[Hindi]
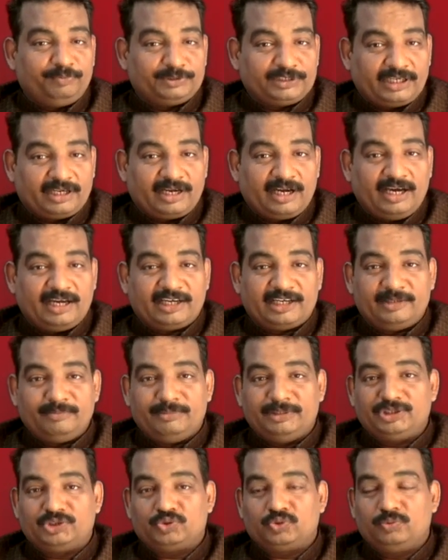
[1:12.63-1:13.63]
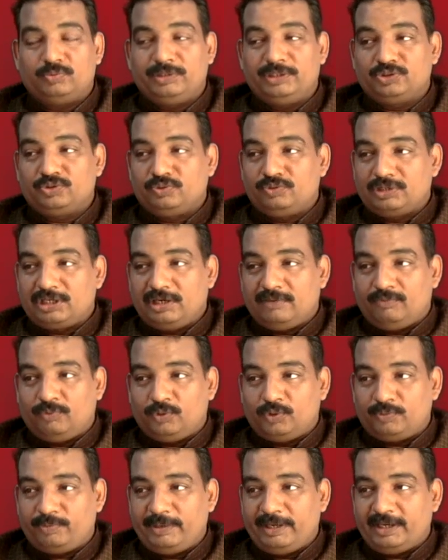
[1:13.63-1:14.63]
सरकार के मंसूबे जो उनका
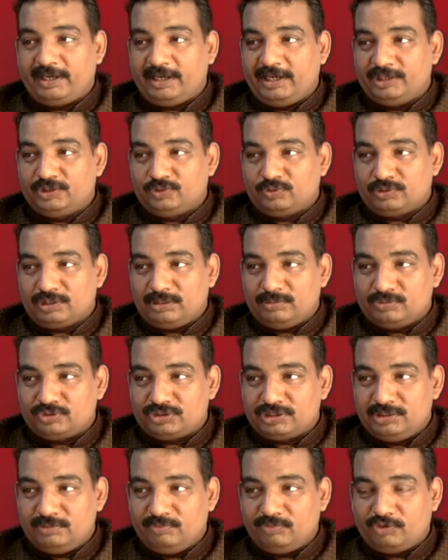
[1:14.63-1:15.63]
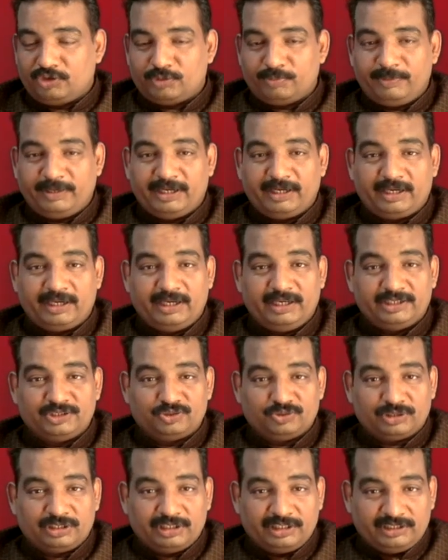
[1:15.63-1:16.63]
वोट बैंक है जो उनका मुस्लिम वोट बैंक है
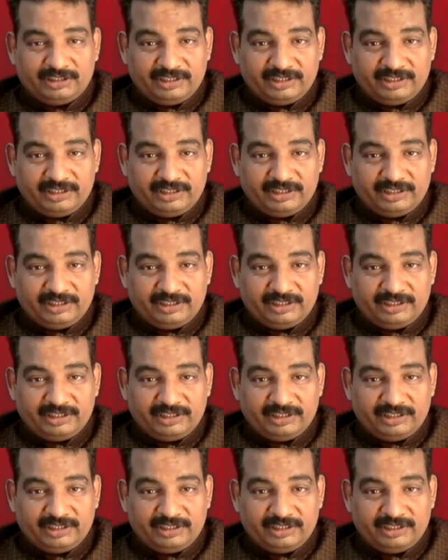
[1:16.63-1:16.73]
जो दे,